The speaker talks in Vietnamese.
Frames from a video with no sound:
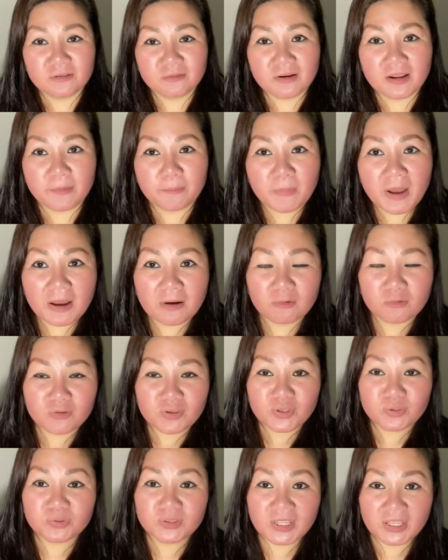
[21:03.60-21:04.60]
là bao
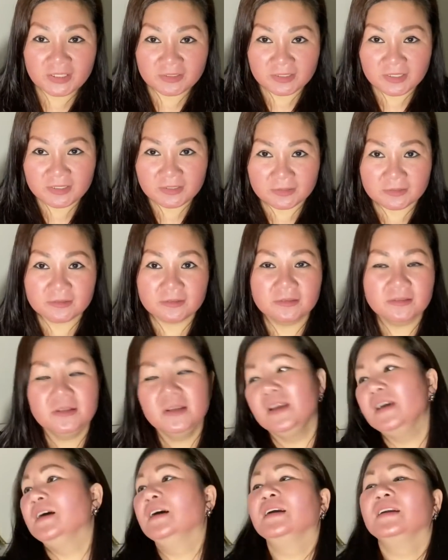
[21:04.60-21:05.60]
nhiêu tiền đi nữa
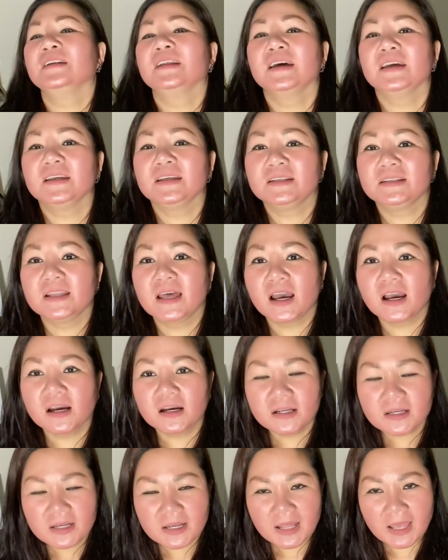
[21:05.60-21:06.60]
thì
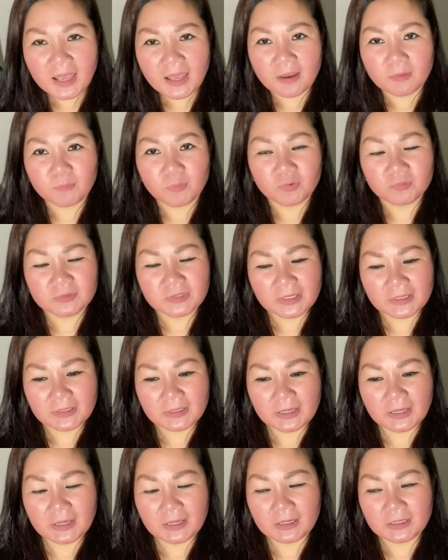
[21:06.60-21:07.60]
đó là một
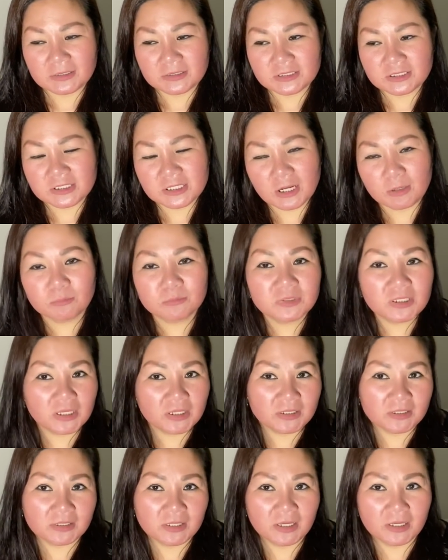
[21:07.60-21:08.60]
à, xong
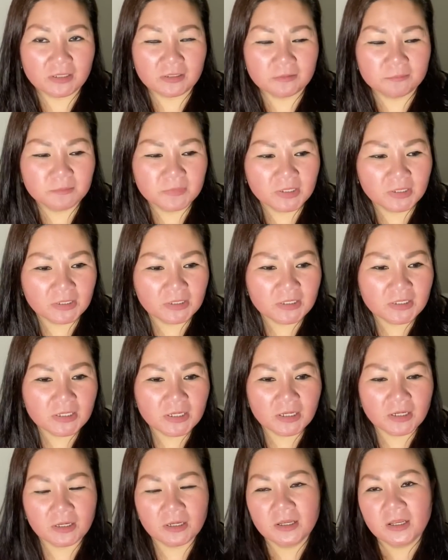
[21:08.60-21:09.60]
thì thủy mới
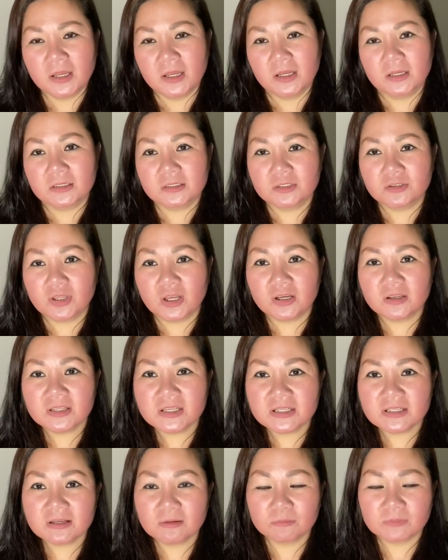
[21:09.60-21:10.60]
à, nói
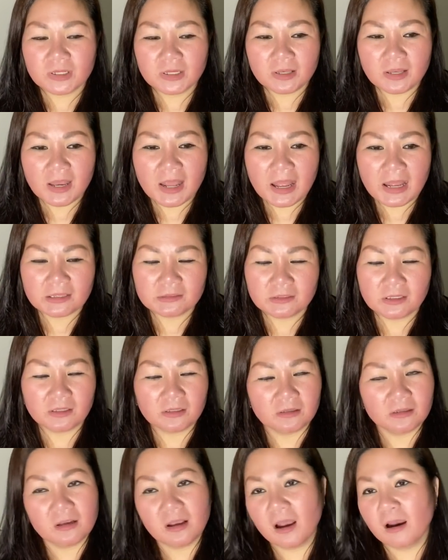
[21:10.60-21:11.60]
với chồng thủy là
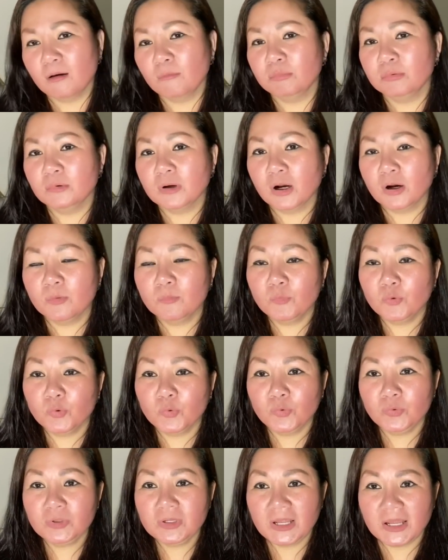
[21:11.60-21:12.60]
thủy không có
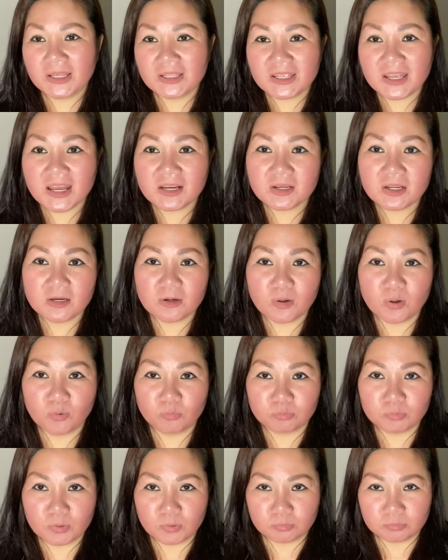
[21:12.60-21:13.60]
muốn là gia đình
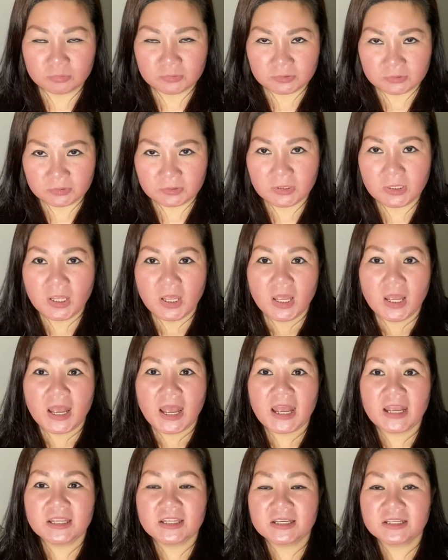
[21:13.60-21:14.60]
lục đục nữa
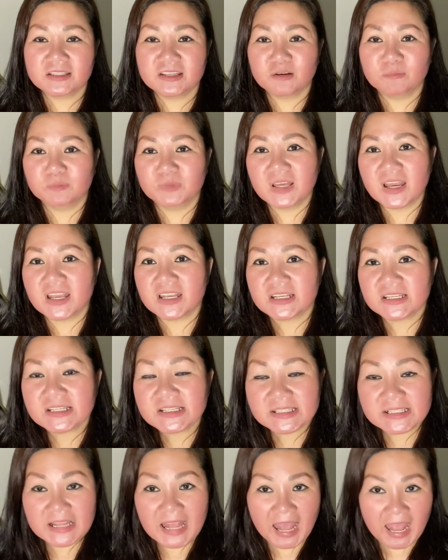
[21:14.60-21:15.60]
hai vợ chồng thủy
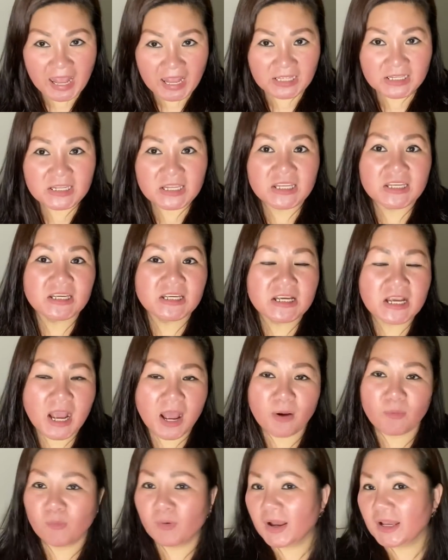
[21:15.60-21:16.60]
sẽ đi
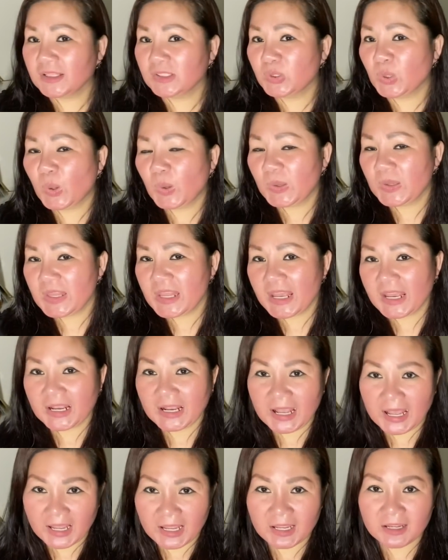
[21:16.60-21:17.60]
ra ngoài thuê nhà
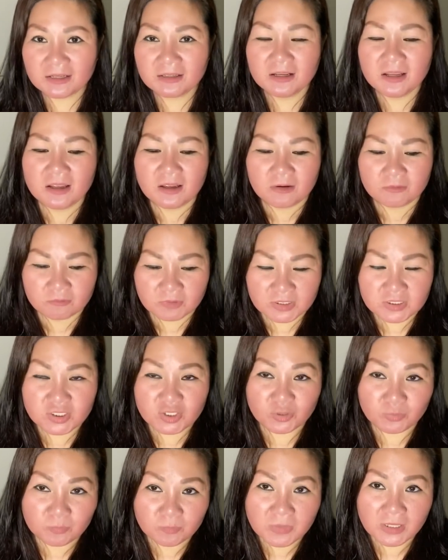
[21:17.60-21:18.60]
khác và
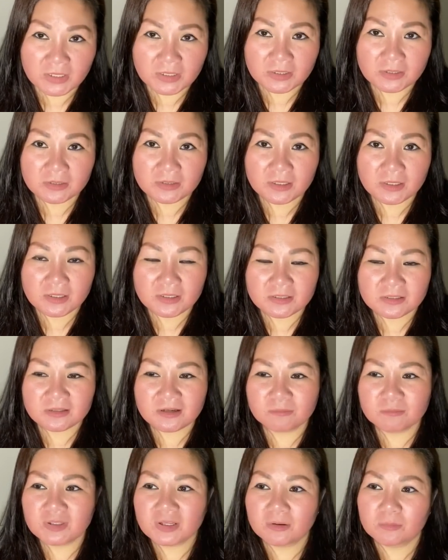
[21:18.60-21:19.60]
chuẩn bị thì
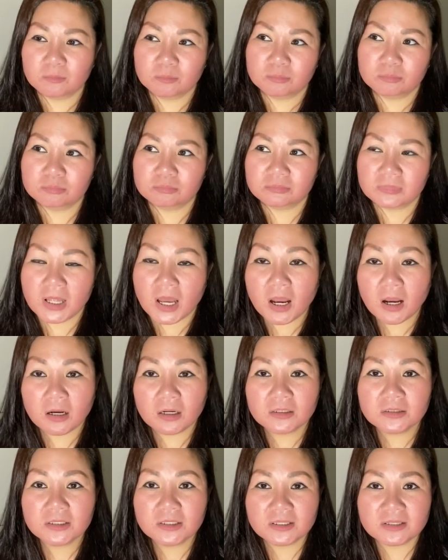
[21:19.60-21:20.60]
trong vòng
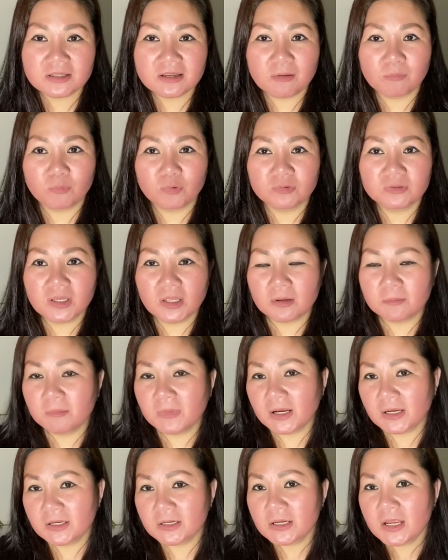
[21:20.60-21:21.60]
đó thì chồng của thủy
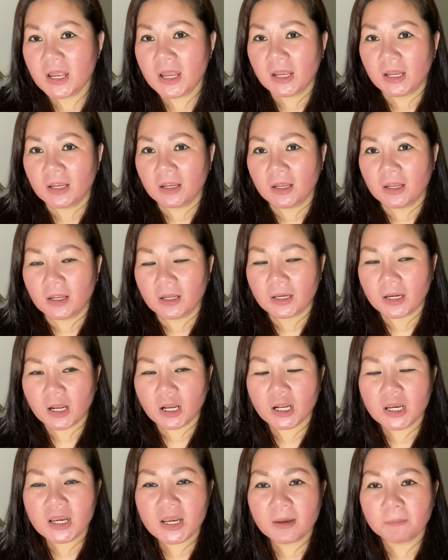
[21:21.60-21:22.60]
mới
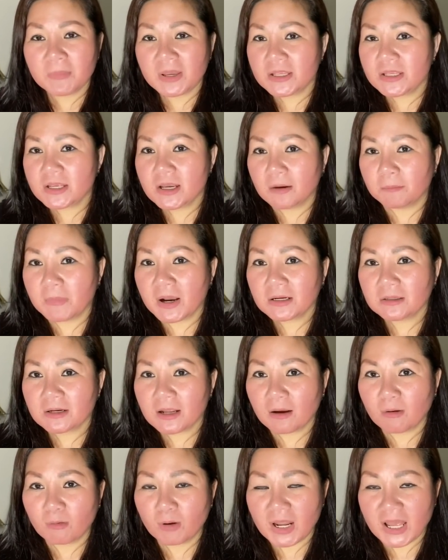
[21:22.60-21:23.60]
nói là bây giờ bắt
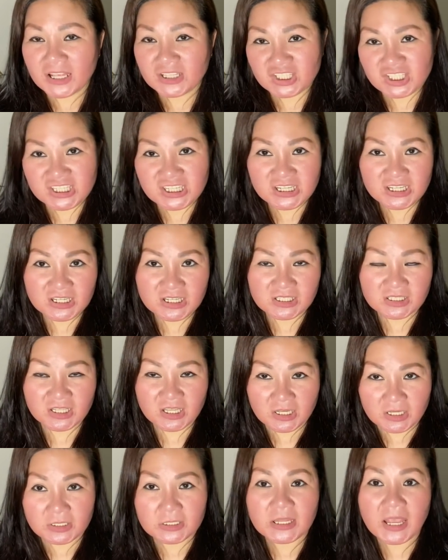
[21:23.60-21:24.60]
đầu là chia
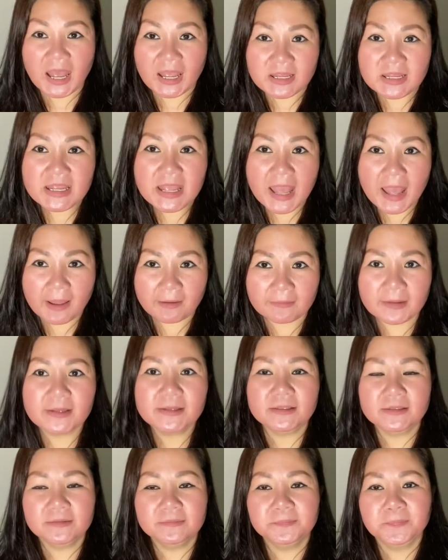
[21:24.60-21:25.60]
tiền trả nhà
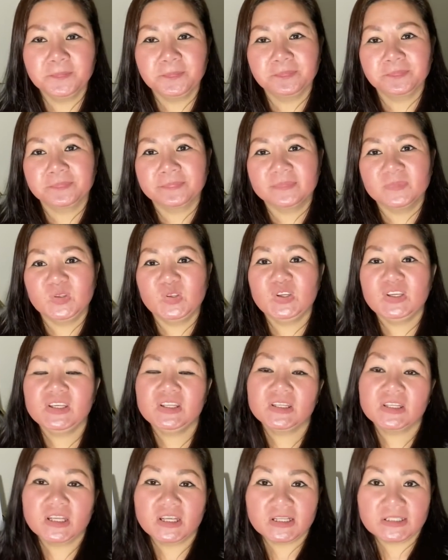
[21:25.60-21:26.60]
đi
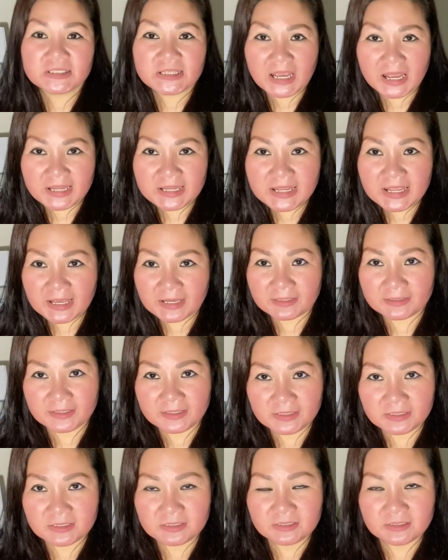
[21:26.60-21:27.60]
chia tiền trả nhà
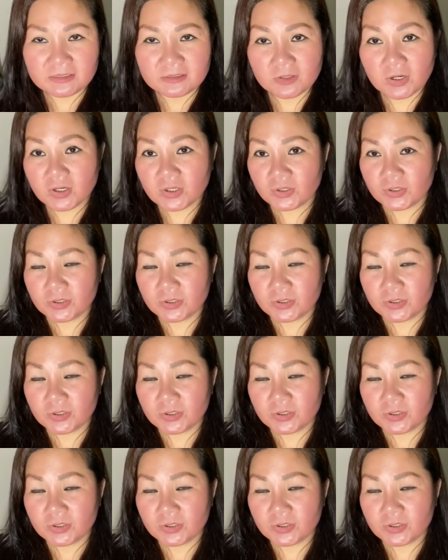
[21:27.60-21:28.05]
đi cho